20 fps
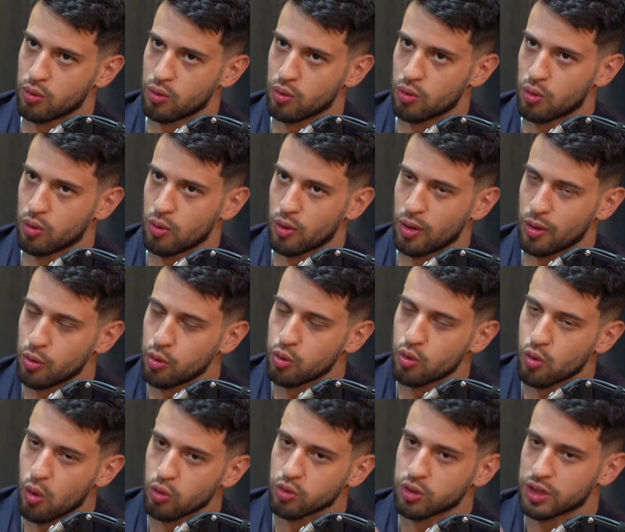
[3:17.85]
o, o,
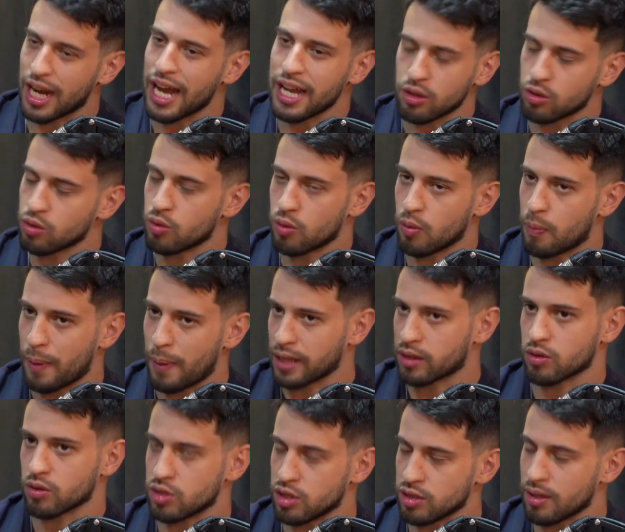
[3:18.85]
contrato, o
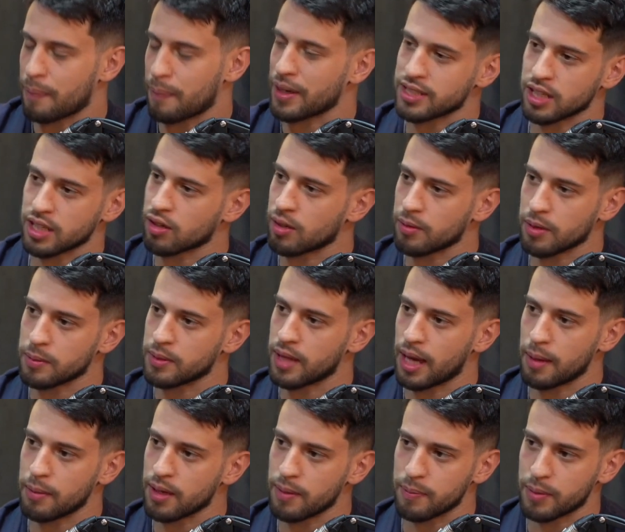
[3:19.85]
patrocínio, a parceria com a
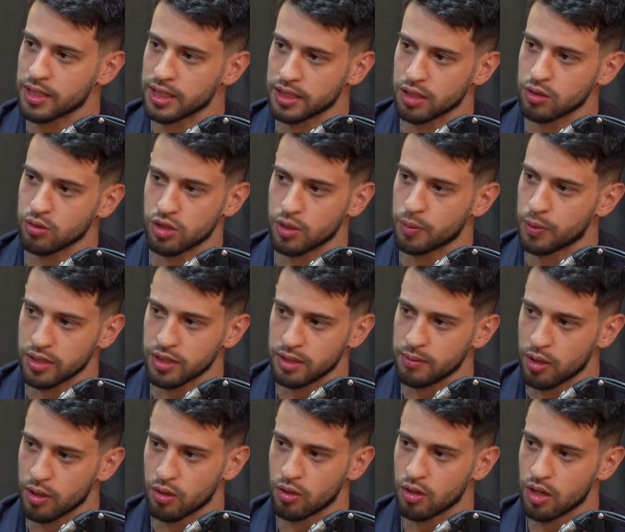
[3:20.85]
BMW representa do tipo assim,
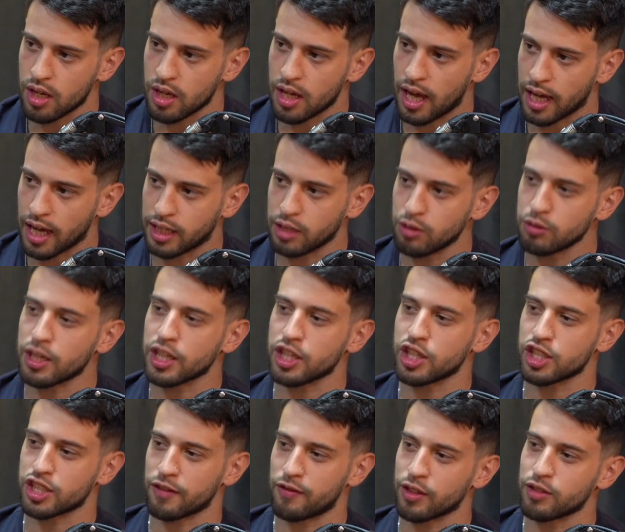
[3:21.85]
meu, aquilo que a
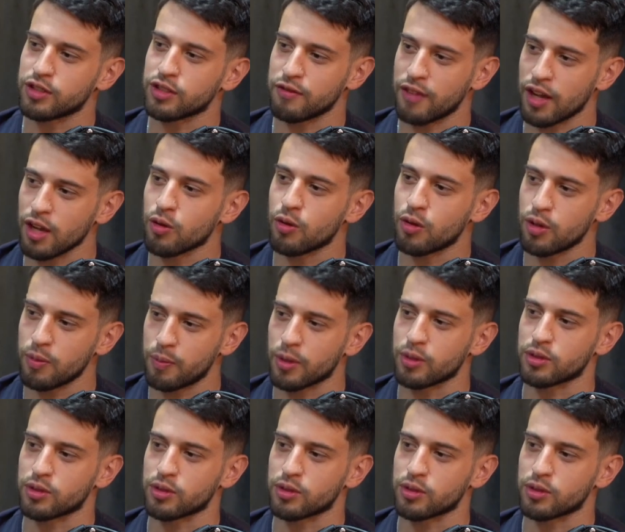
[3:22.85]
gente tá falando tem valor pra